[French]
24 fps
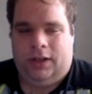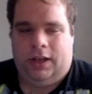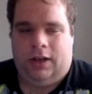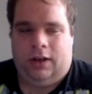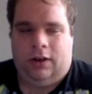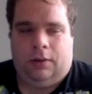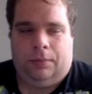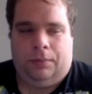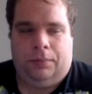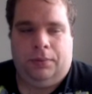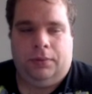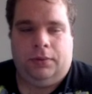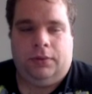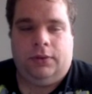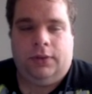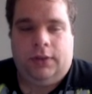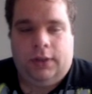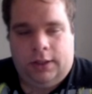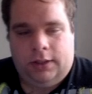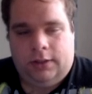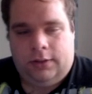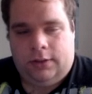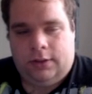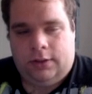Alors
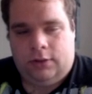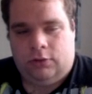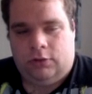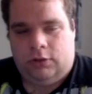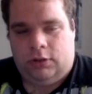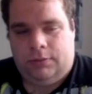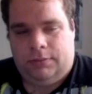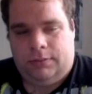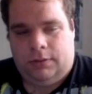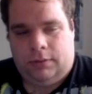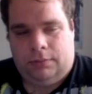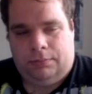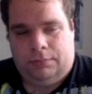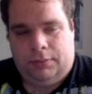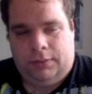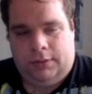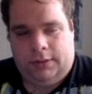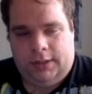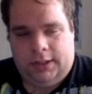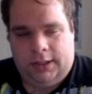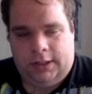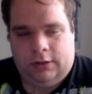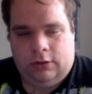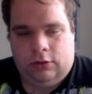peut-être, je dis bien
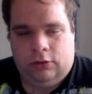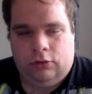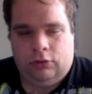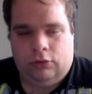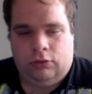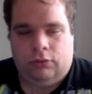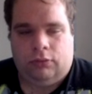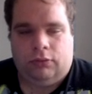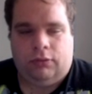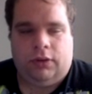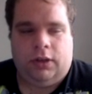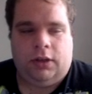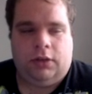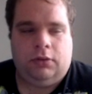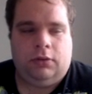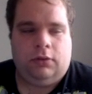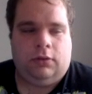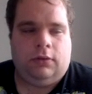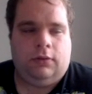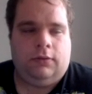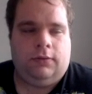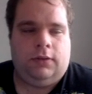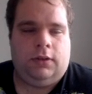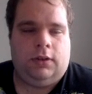peut-être que je vous ferai une
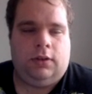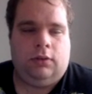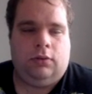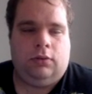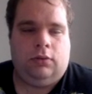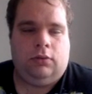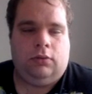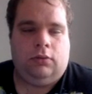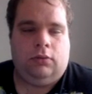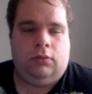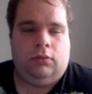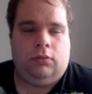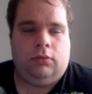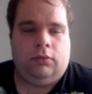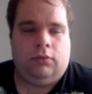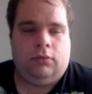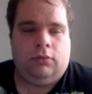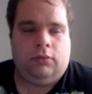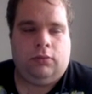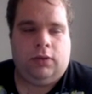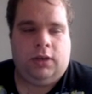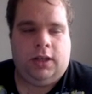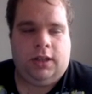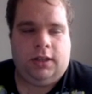autre vidéo.
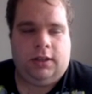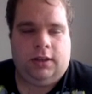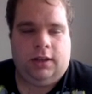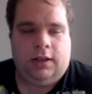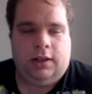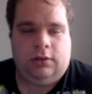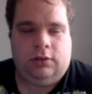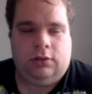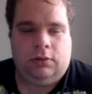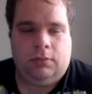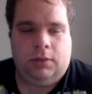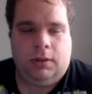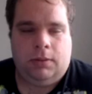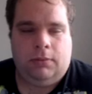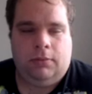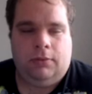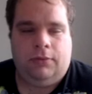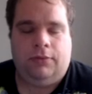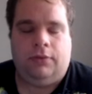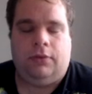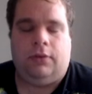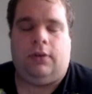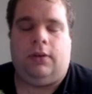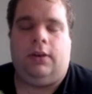On, gardera ce même
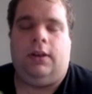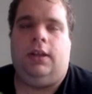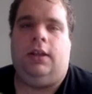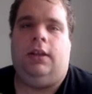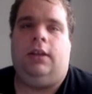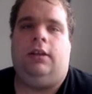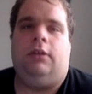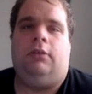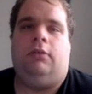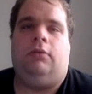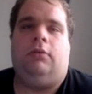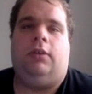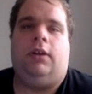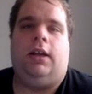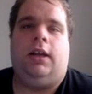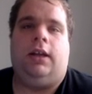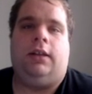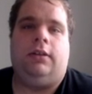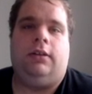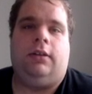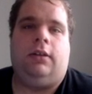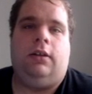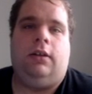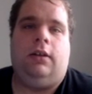overlay et on
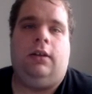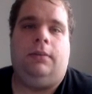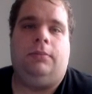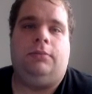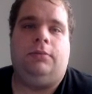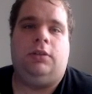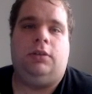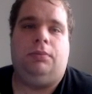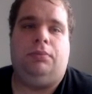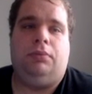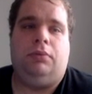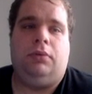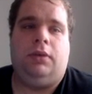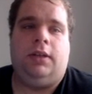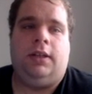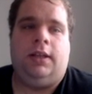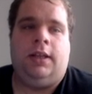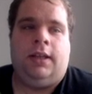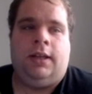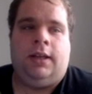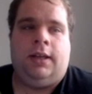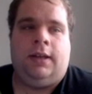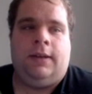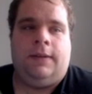gardera un petit peu les...
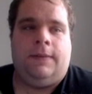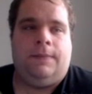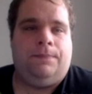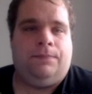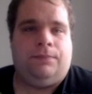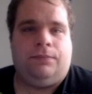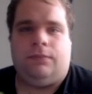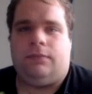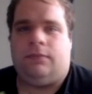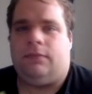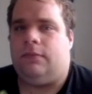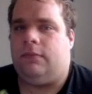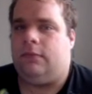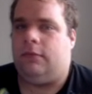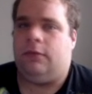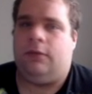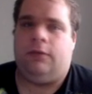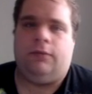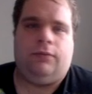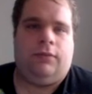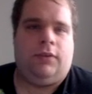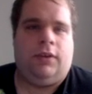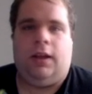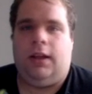
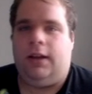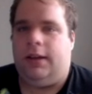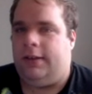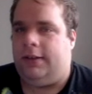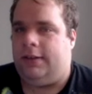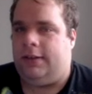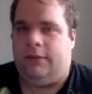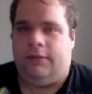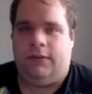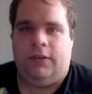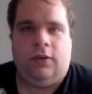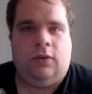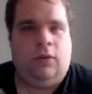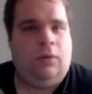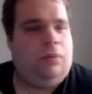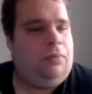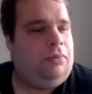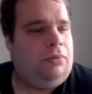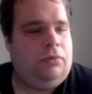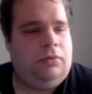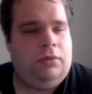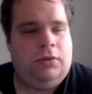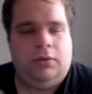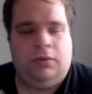On verra les effets qu'on
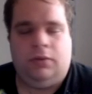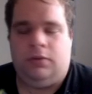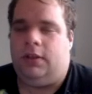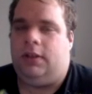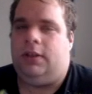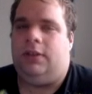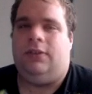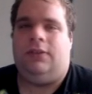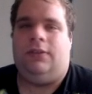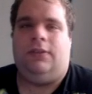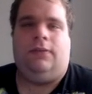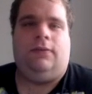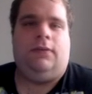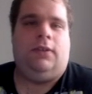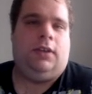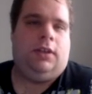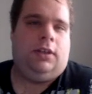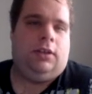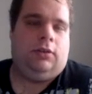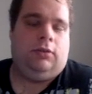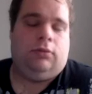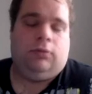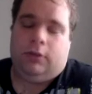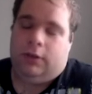peut lui donner, des effets
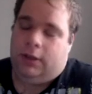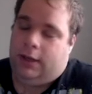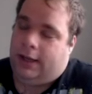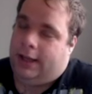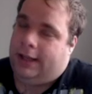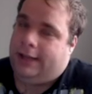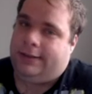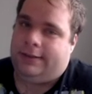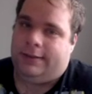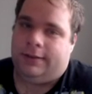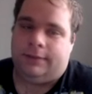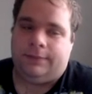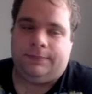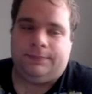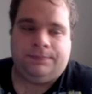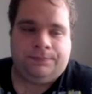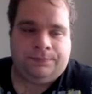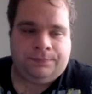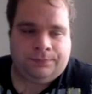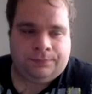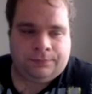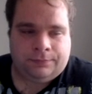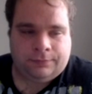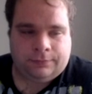qui sont classe.
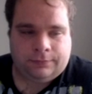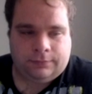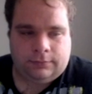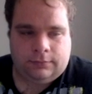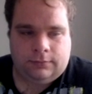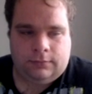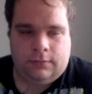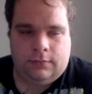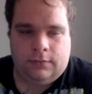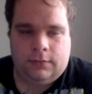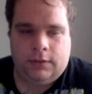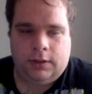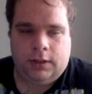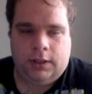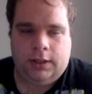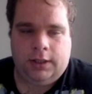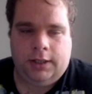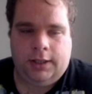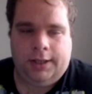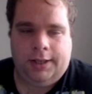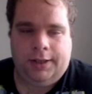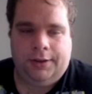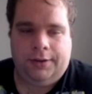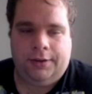
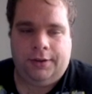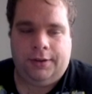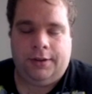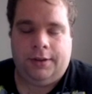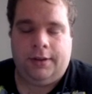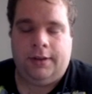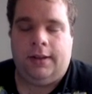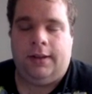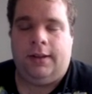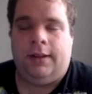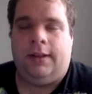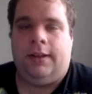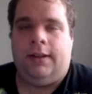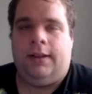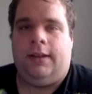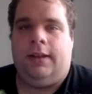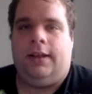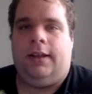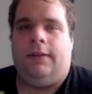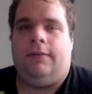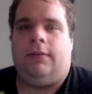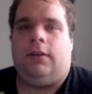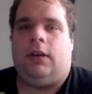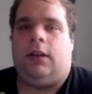Euh,
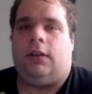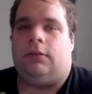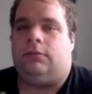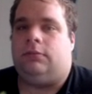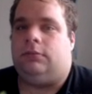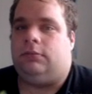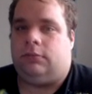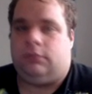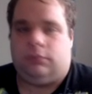et, voilà.